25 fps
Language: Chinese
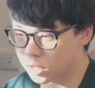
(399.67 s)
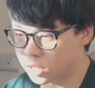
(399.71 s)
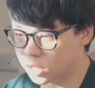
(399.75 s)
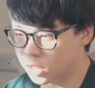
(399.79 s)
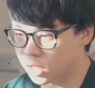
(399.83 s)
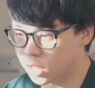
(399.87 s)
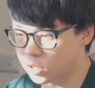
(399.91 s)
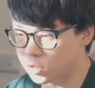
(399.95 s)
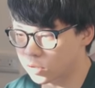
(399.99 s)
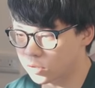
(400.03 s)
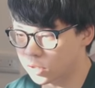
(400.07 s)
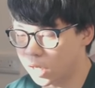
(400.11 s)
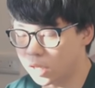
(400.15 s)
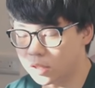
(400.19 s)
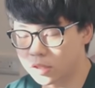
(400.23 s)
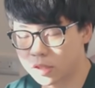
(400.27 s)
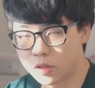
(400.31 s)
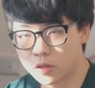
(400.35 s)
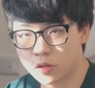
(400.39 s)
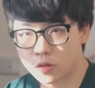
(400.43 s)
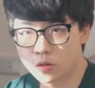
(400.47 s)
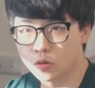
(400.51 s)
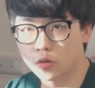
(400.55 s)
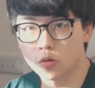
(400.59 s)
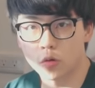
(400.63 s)
今天就是要
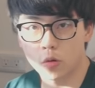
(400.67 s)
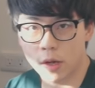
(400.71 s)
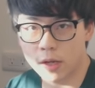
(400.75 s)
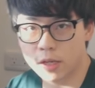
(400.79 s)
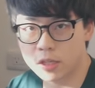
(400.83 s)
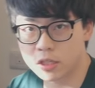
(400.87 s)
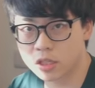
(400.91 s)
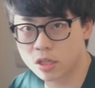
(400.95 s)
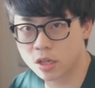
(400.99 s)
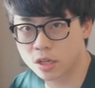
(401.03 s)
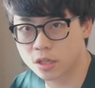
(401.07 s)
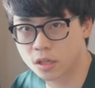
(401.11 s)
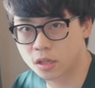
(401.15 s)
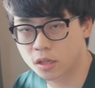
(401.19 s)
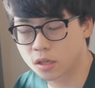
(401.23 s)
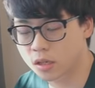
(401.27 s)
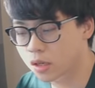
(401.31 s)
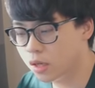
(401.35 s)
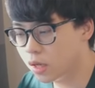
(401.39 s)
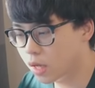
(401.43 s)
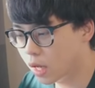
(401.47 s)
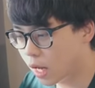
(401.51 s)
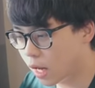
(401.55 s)
趁出关前呢，